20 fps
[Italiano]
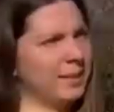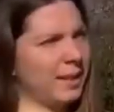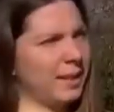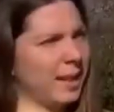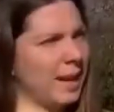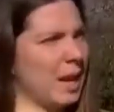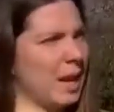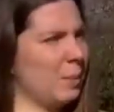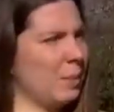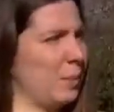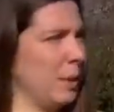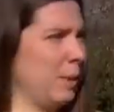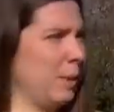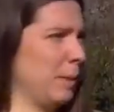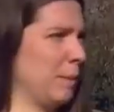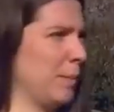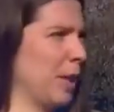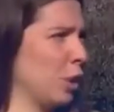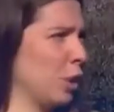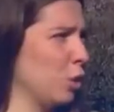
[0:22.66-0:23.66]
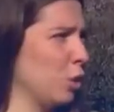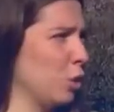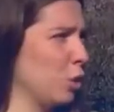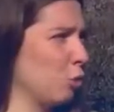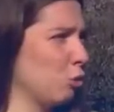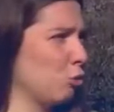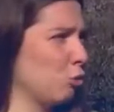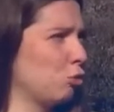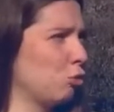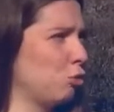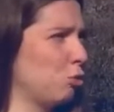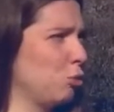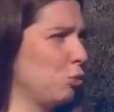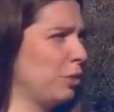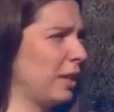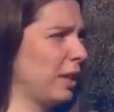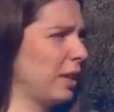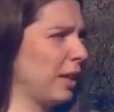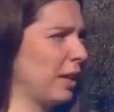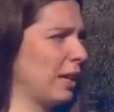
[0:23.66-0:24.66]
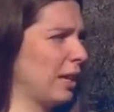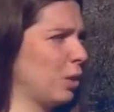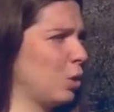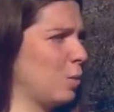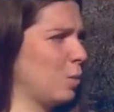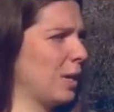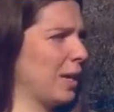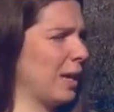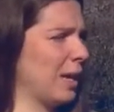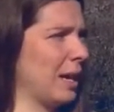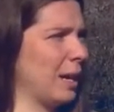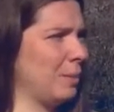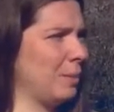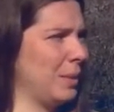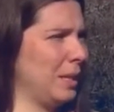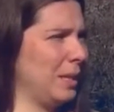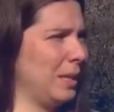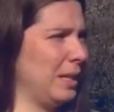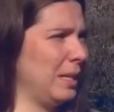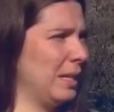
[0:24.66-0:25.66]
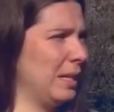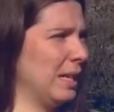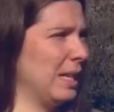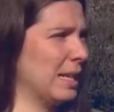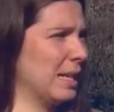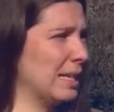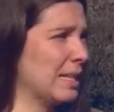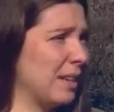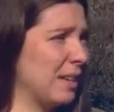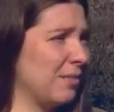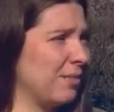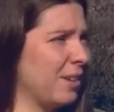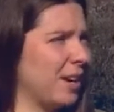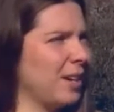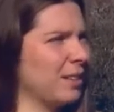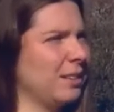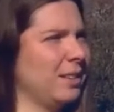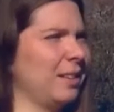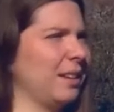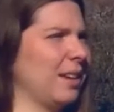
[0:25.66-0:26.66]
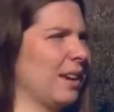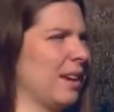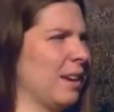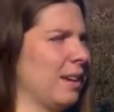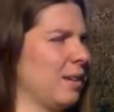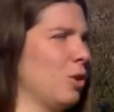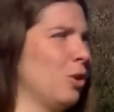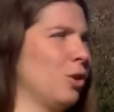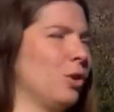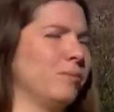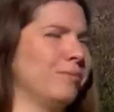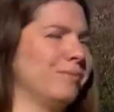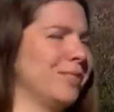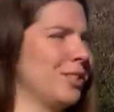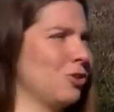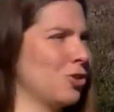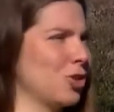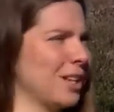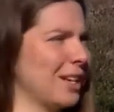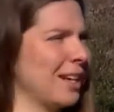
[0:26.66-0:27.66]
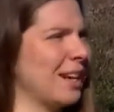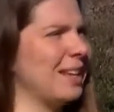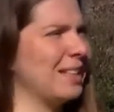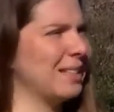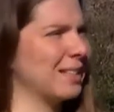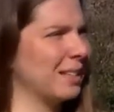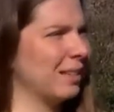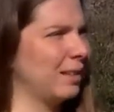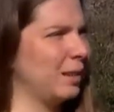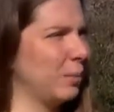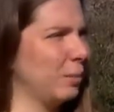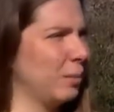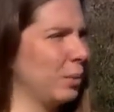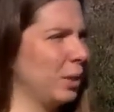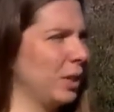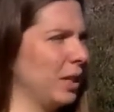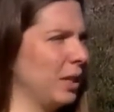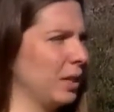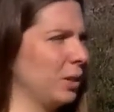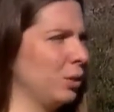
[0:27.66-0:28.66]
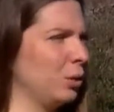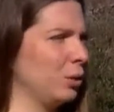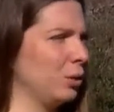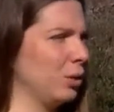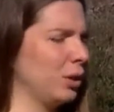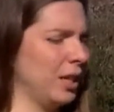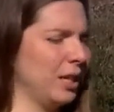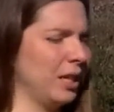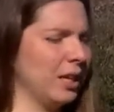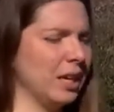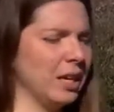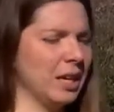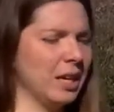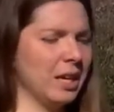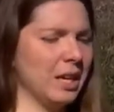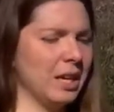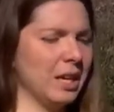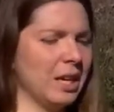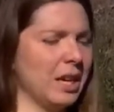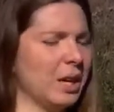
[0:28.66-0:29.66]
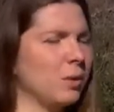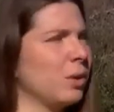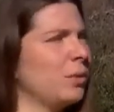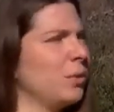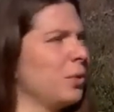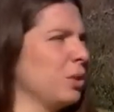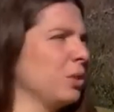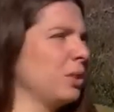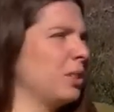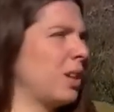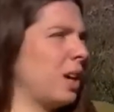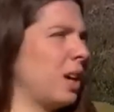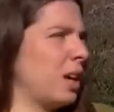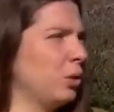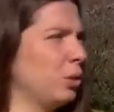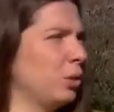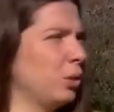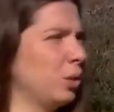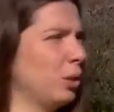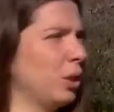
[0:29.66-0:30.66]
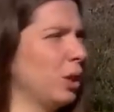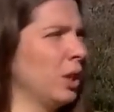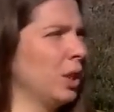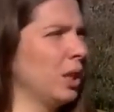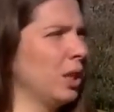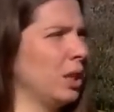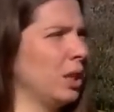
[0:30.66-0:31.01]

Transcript: altre api, meglio conosciute come api selvatiche o in generale insetti impollinatori, hanno affrontato